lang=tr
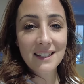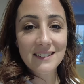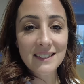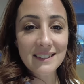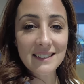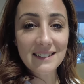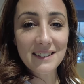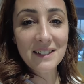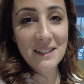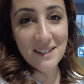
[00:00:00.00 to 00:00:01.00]

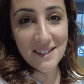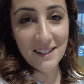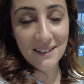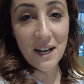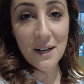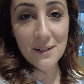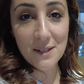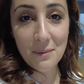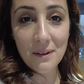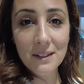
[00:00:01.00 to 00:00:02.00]
didindi, kazandı. Aynı
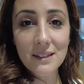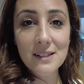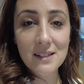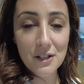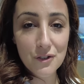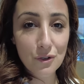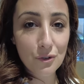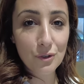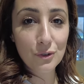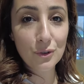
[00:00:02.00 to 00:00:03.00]
zamanda da staj
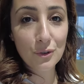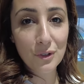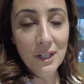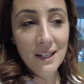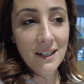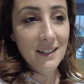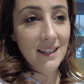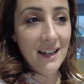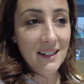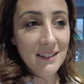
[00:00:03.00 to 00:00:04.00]
görüyordu.
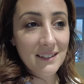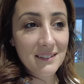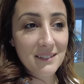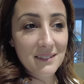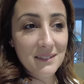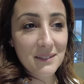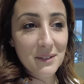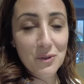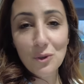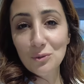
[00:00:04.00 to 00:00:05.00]
Yani
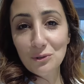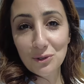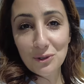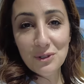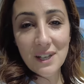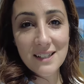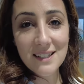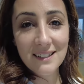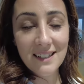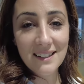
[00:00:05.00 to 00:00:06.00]
çok mutluyuz.
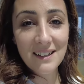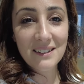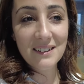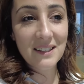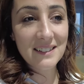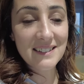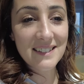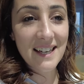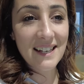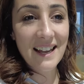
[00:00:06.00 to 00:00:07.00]
Gerçekten Allah
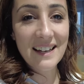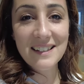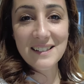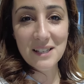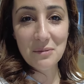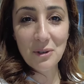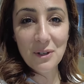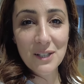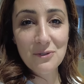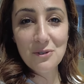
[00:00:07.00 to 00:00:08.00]
isteyen herkese
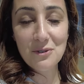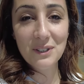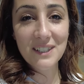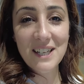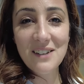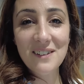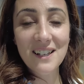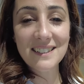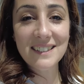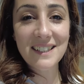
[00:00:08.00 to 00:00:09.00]
böyle çocukları
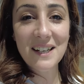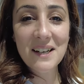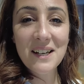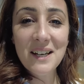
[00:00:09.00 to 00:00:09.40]
evladıyla